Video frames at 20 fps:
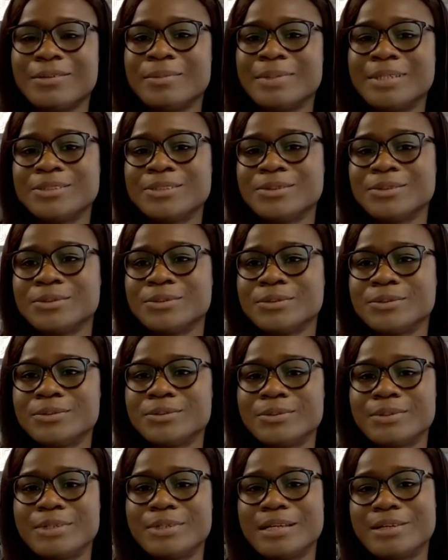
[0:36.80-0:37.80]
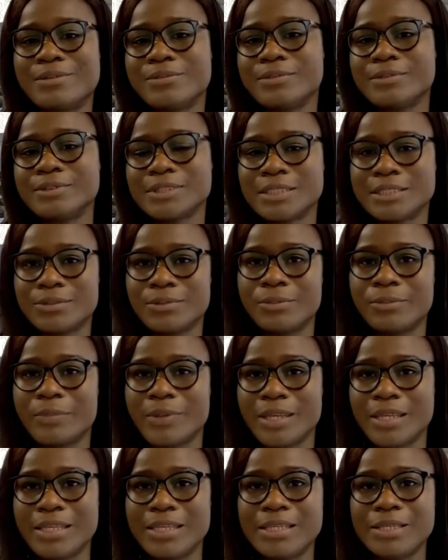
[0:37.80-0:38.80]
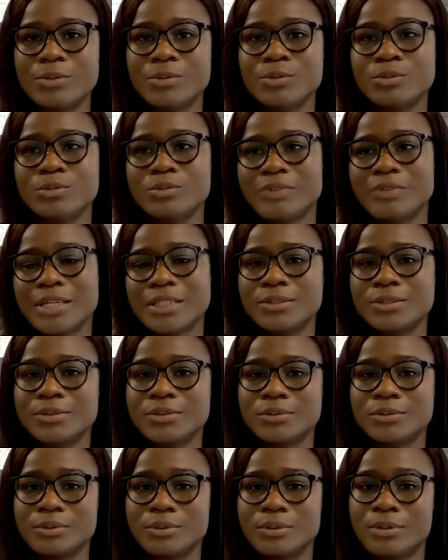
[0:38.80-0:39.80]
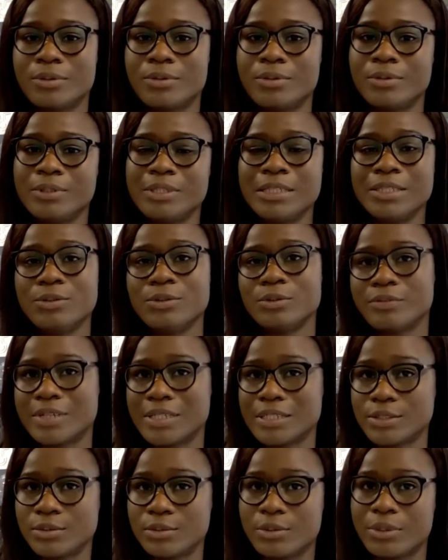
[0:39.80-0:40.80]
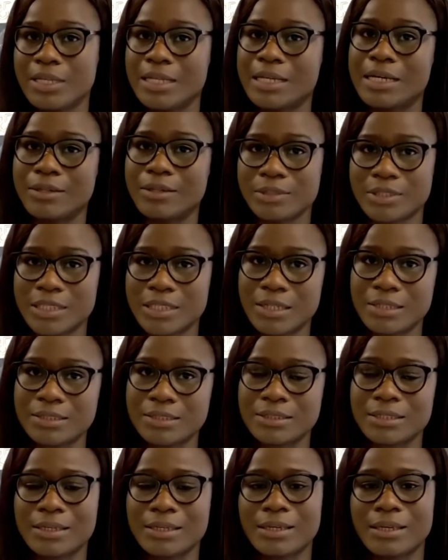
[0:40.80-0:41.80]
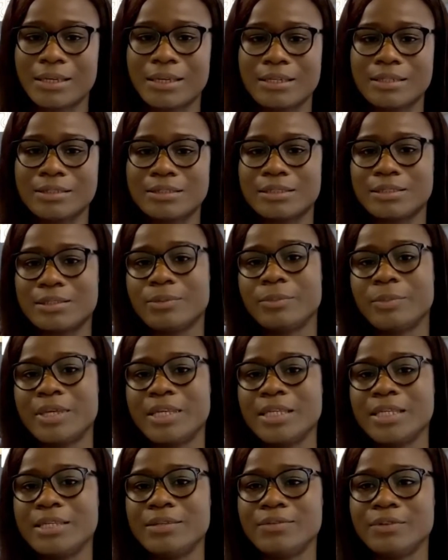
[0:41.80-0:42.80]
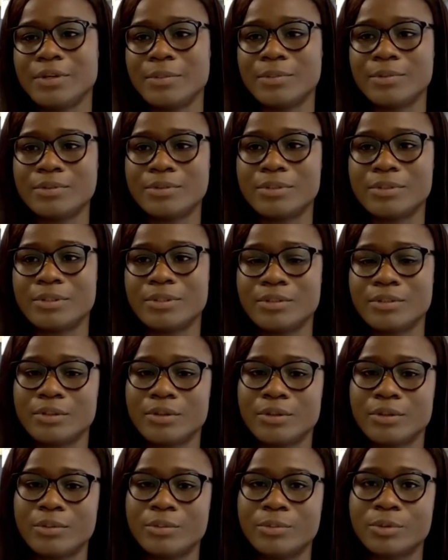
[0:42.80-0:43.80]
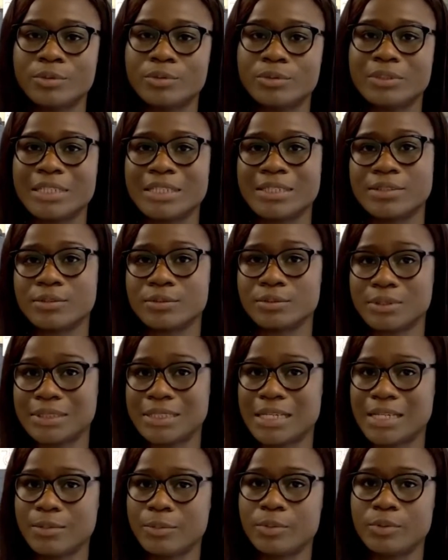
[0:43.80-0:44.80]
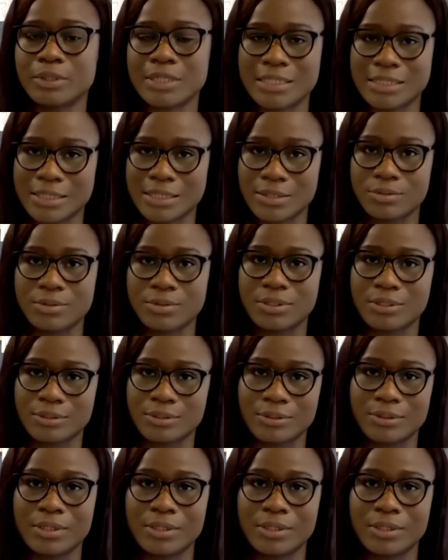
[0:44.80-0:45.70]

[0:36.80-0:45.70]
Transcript: parce que la France est un pays ouvert sur euh, l'innovation et la recherche et euh, c'est un pays qui vraiment donne euh, beaucoup d'aide sociale pour les étudiants.